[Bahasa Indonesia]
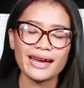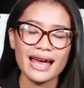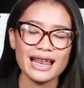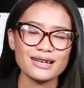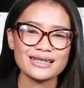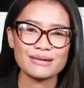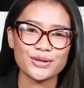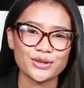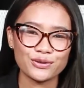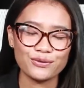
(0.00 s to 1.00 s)
Halo
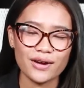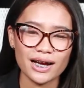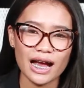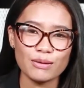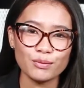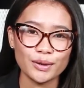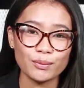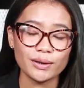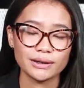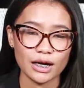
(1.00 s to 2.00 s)
sahabat Nova, kamu pernah
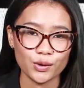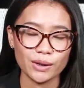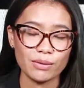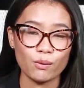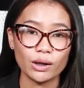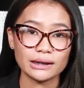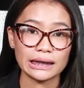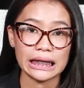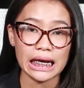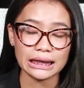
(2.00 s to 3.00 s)
mengetahui bahwa
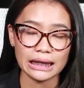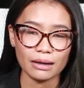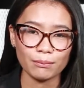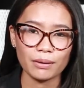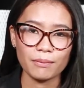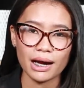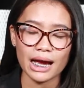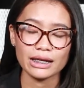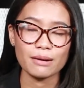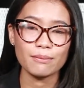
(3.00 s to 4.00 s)
ternyata memang
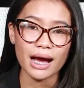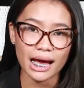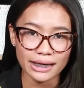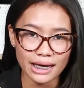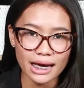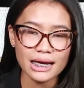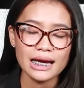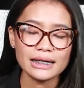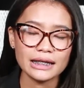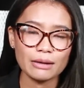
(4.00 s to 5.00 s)
ada bahaya
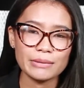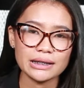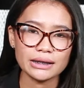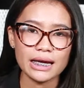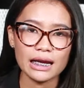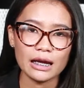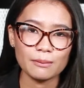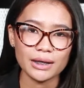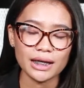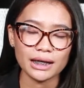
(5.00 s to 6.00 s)
yang bisa
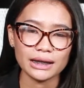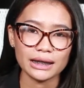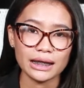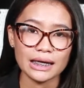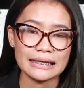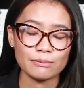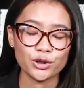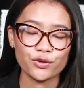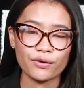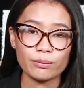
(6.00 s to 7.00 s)
dialami ketika
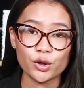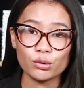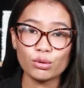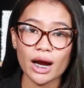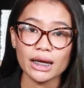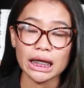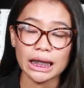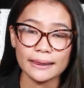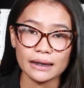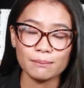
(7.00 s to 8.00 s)
sahabat Nova berhubungan
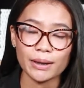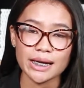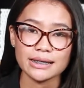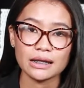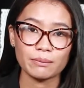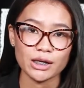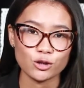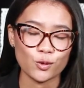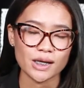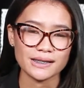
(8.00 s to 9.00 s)
intim pada saat
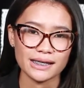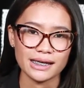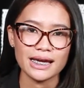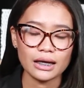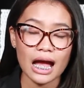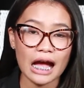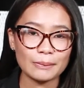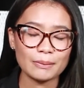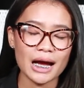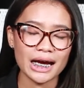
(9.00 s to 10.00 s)
menstruasi.
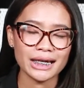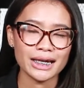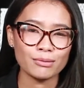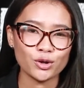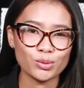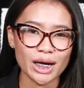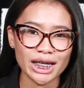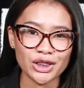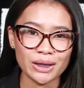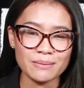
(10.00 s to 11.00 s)
Apa bahayanya berhubungan
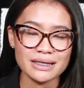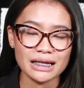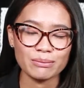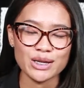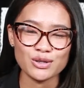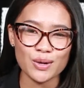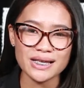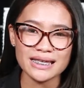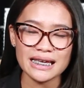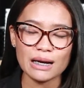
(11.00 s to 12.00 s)
intim saat
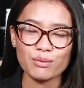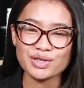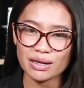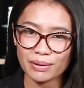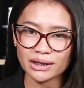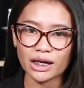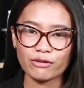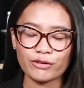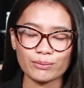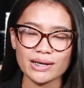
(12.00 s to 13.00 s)
menstruasi? Kamu bisa dapatkan
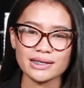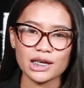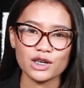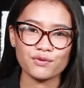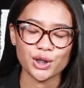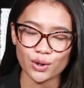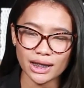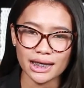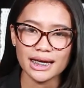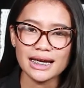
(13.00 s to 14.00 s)
informasinya di video
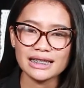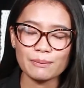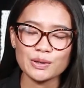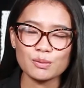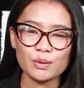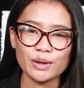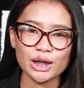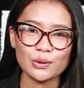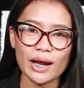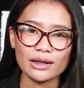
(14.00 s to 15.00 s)
ini. Tapi sebelum
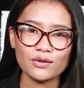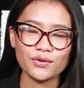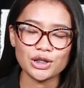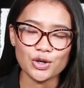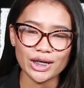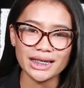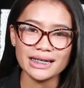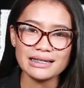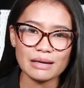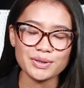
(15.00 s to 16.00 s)
itu like dulu video ini,
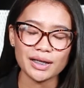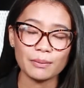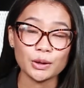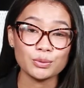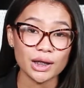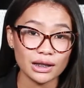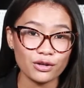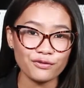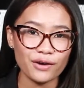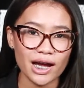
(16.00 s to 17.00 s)
subscribe YouTube channel
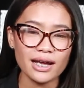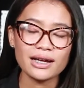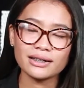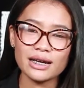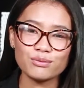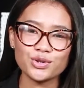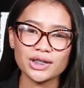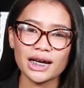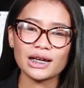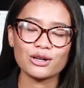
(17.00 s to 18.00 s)
Nova dan
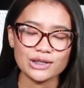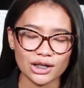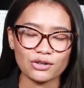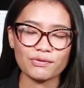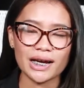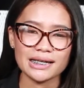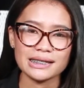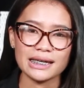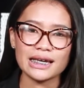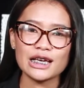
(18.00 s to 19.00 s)
bunyikan lonceng
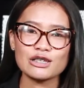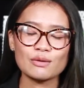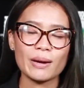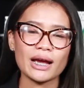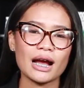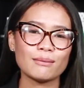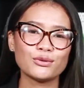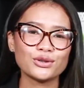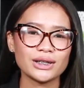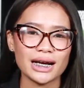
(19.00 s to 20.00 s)
notifikasi supaya
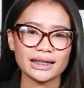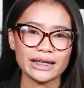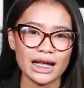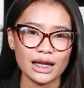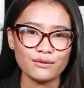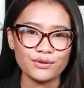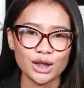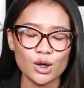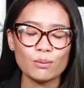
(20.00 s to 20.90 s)
kamu tidak ketinggalan video